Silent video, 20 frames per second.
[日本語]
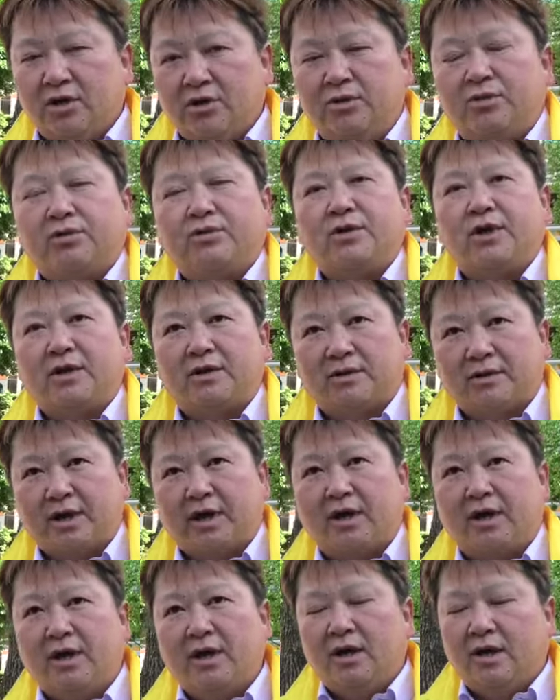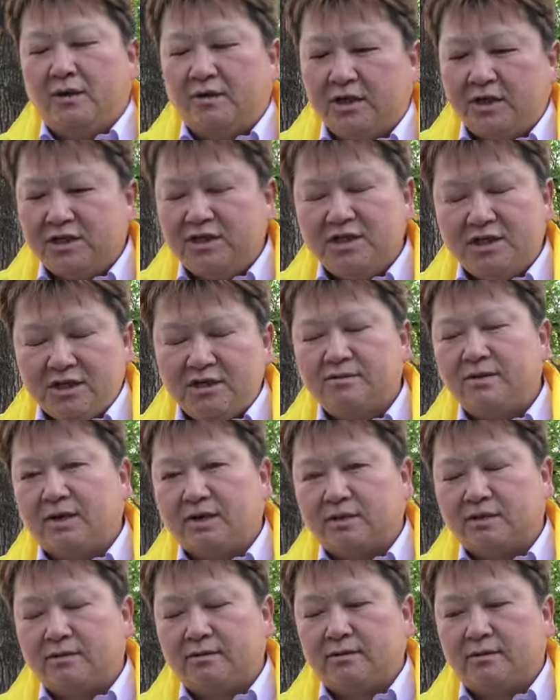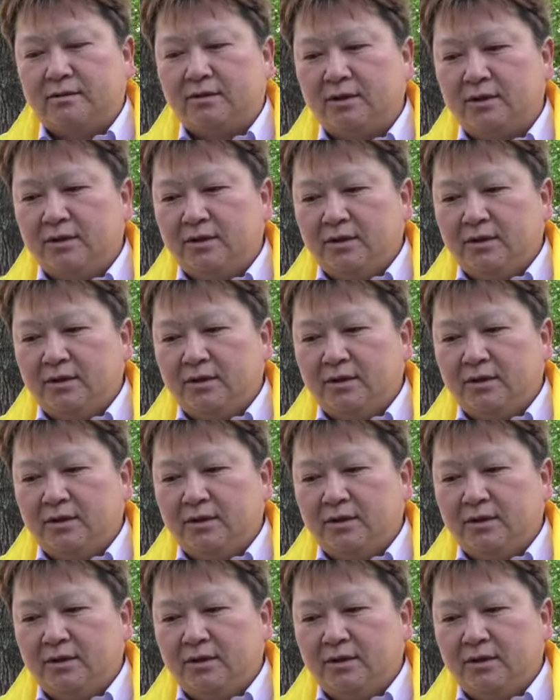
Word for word: いうことなので私自身はその